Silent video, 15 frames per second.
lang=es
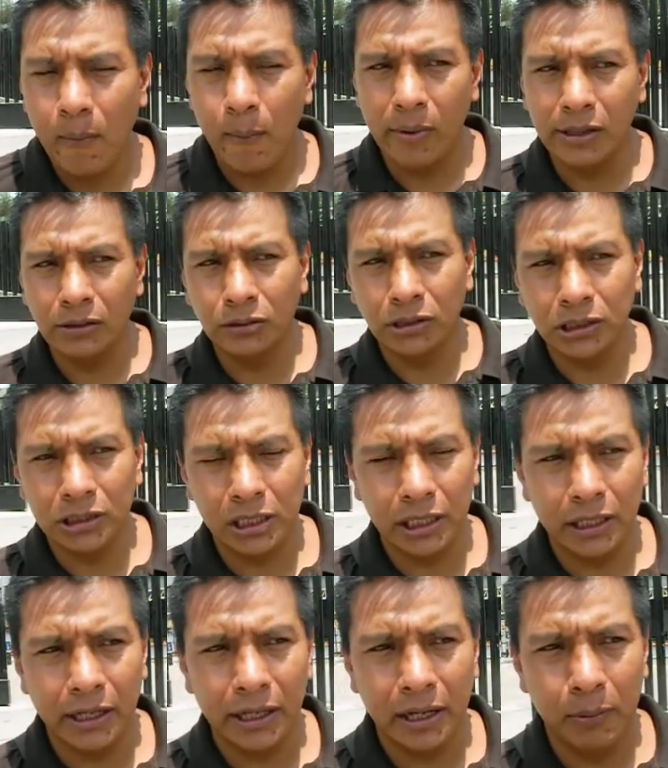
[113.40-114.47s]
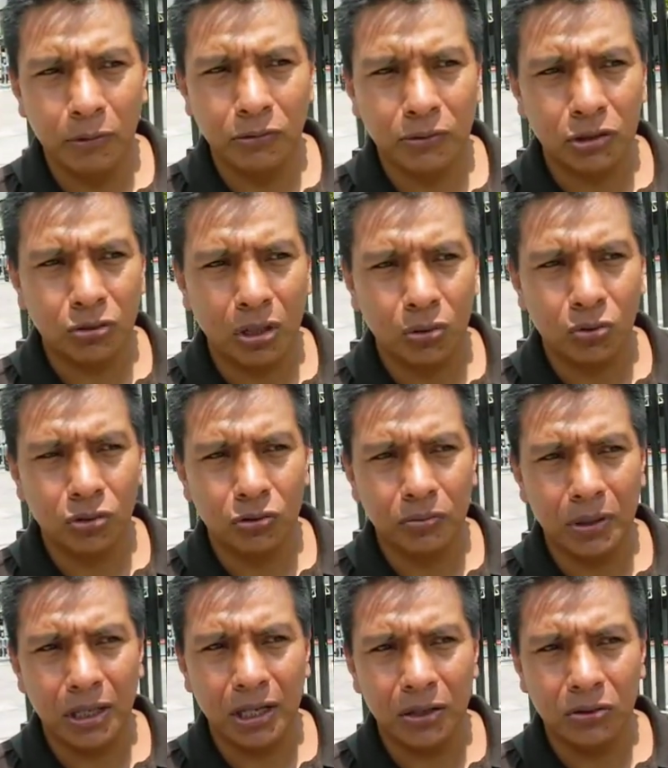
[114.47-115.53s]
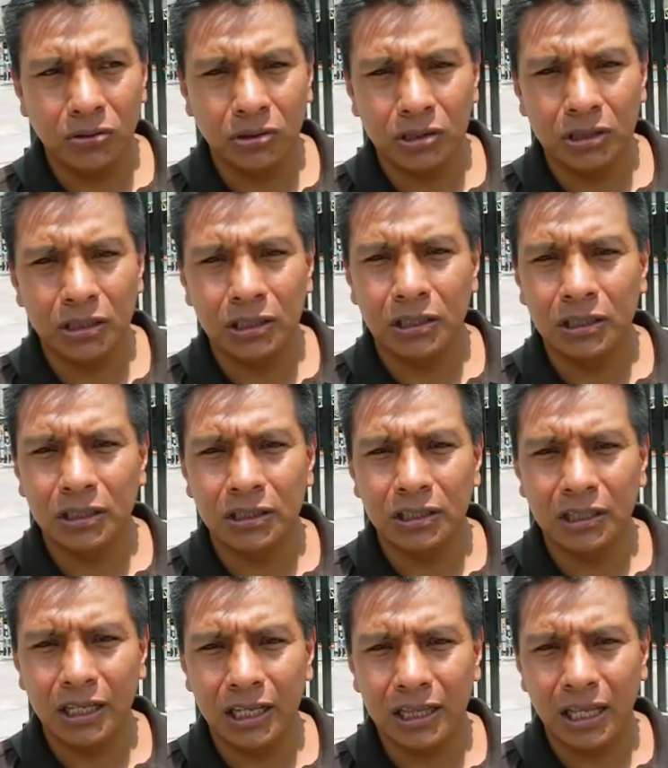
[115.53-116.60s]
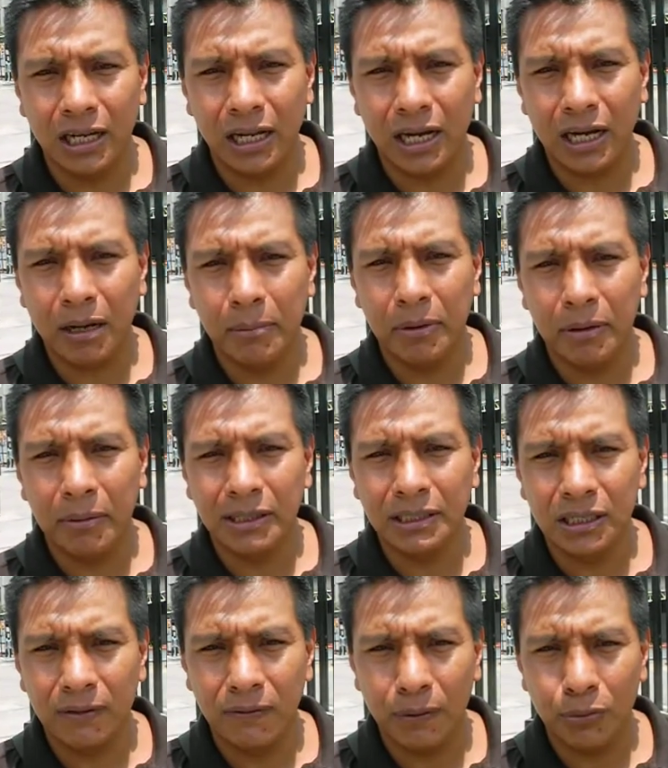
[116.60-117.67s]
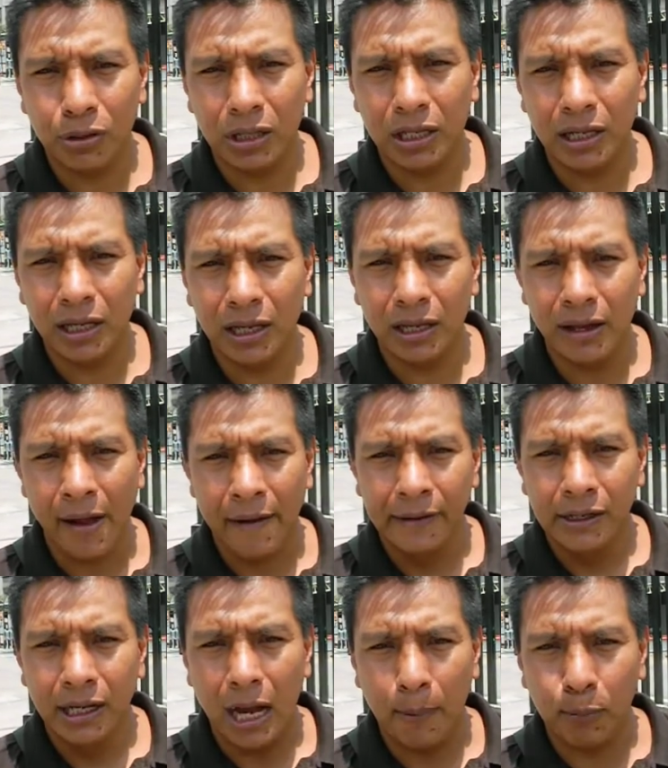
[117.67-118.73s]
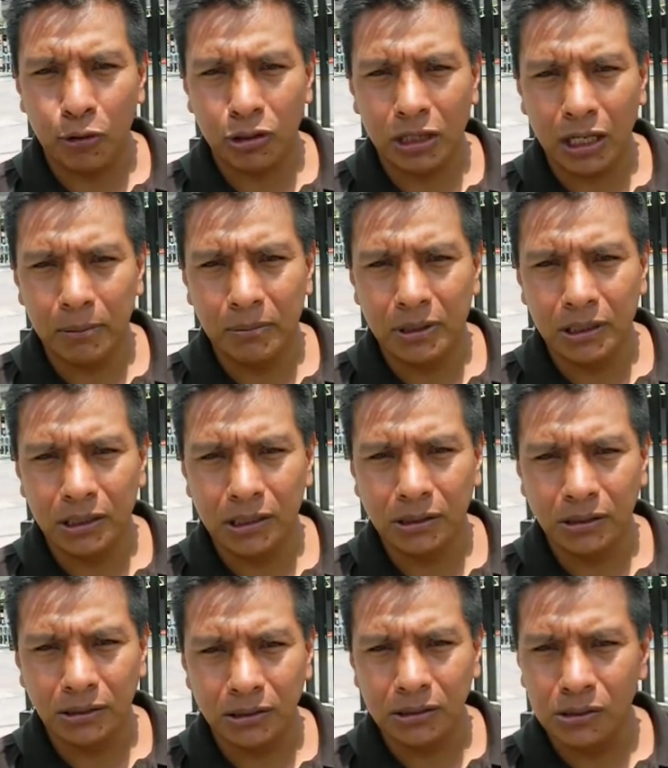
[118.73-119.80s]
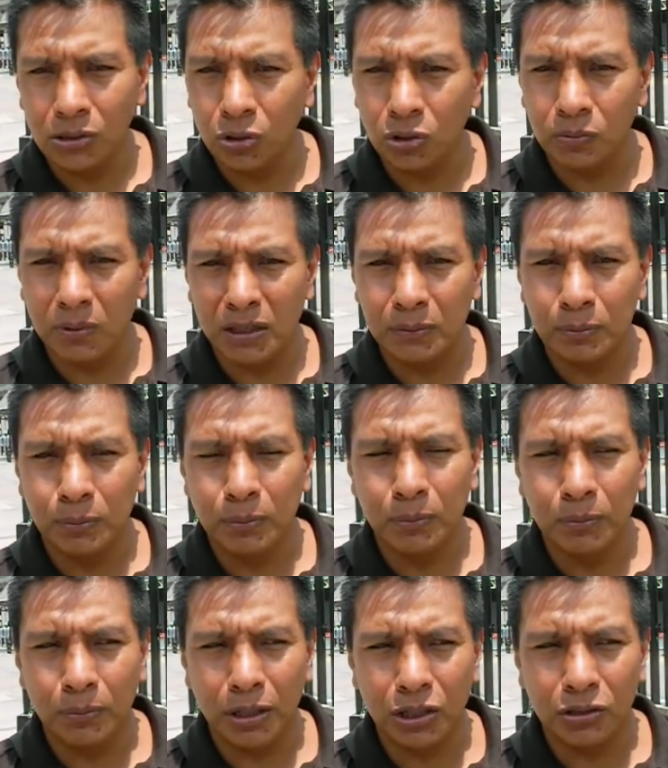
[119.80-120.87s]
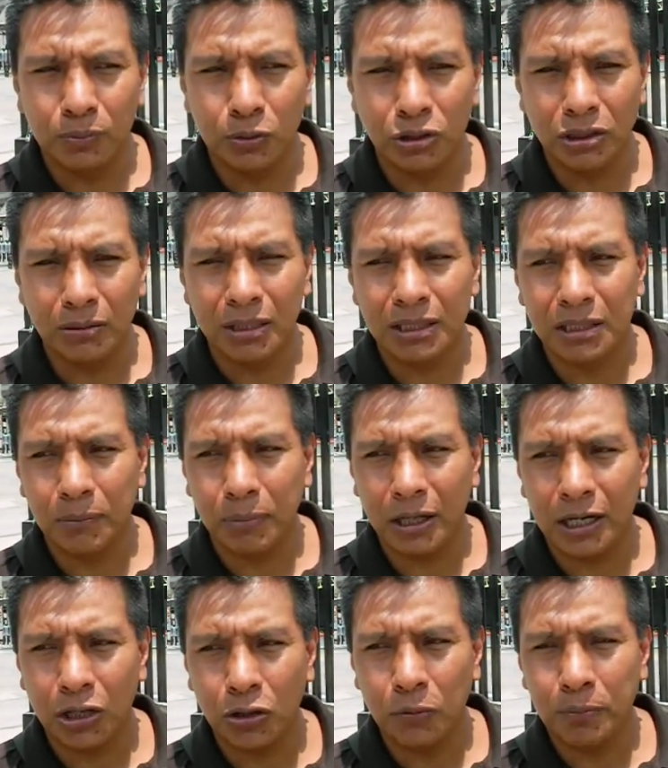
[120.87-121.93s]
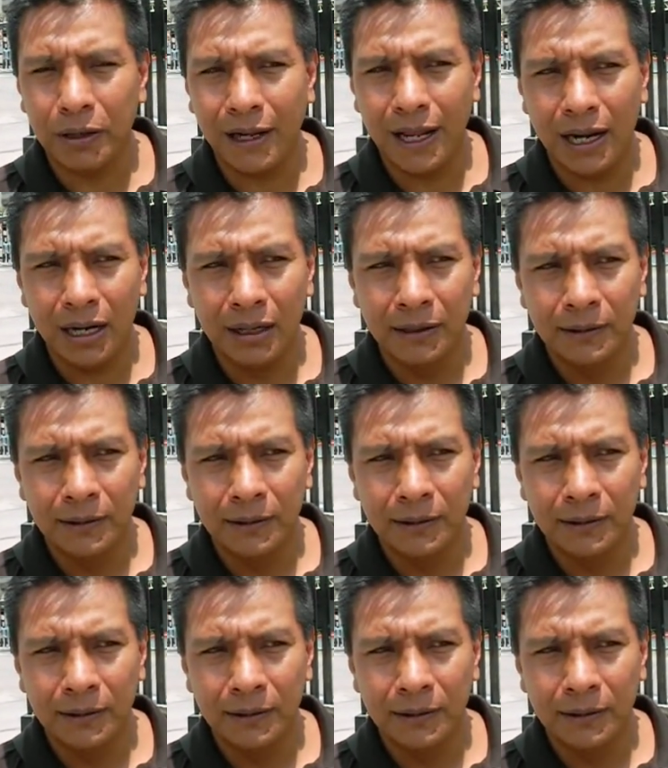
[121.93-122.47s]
Bueno, este, hemos visto algunos videos. Eh, Tanaka me va a hacer el favor de aportarme los más videos posibles que pueda recopilar.